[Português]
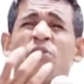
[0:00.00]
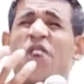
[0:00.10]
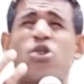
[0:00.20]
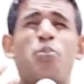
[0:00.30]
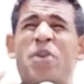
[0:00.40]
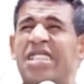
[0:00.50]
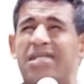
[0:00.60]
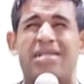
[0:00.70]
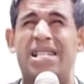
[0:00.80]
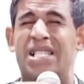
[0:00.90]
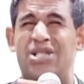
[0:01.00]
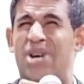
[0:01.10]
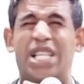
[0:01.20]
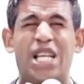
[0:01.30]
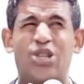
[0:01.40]
Eu fico
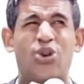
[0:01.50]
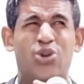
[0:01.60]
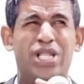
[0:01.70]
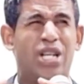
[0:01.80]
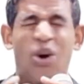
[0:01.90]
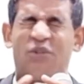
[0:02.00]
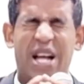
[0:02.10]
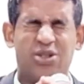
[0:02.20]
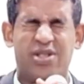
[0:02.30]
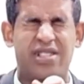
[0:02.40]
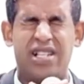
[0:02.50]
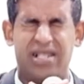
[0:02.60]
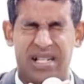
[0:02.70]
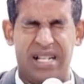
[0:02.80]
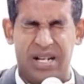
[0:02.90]
pensando, aleluia, louvado
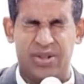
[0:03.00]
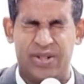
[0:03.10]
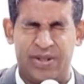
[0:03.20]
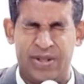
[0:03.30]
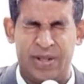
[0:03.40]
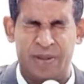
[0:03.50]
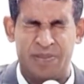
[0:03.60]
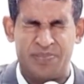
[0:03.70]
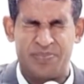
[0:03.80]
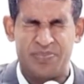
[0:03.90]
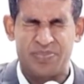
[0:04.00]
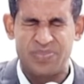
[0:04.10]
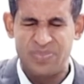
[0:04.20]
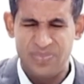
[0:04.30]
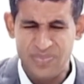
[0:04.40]
seja Deus.
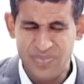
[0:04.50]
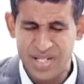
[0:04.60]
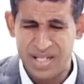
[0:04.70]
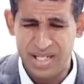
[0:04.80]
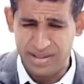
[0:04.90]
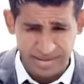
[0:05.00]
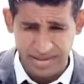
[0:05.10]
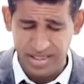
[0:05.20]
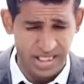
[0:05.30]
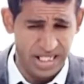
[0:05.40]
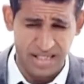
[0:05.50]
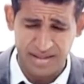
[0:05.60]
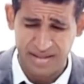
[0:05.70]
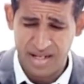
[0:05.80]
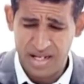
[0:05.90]
Esses
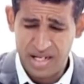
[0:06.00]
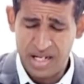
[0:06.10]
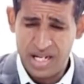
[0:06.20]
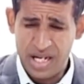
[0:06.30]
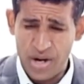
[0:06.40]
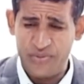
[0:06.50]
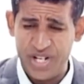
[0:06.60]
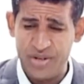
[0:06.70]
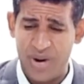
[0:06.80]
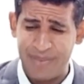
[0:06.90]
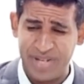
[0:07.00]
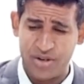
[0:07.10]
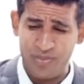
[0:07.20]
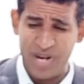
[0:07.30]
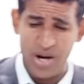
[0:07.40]
dias eu vi um
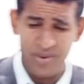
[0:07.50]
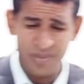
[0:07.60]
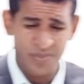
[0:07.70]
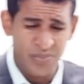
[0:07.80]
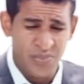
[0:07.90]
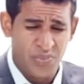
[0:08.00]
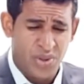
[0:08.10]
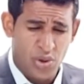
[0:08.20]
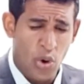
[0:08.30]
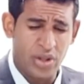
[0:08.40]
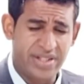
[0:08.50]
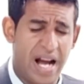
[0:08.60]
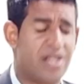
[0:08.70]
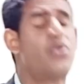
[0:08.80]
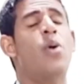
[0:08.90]
amigo meu
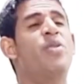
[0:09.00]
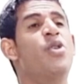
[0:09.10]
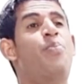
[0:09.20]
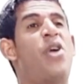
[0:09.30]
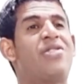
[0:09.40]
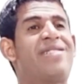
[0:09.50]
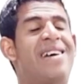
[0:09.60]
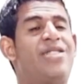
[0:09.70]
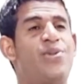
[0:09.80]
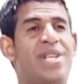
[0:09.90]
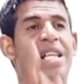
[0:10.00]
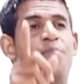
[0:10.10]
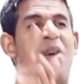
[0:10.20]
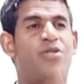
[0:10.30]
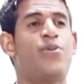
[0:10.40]
contar sobre um processo que ele
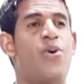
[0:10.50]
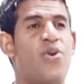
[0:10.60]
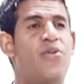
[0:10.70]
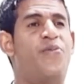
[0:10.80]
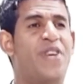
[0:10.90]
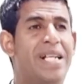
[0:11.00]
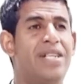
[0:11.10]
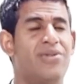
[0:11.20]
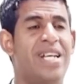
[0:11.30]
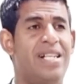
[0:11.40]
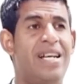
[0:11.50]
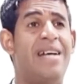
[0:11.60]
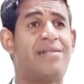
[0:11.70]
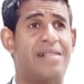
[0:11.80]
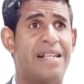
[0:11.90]
passou com o filhinho dele
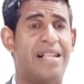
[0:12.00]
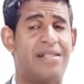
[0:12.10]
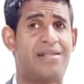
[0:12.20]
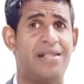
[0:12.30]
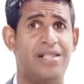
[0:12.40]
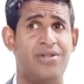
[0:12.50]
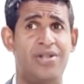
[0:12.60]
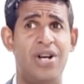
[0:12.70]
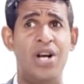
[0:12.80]
recém-nascido.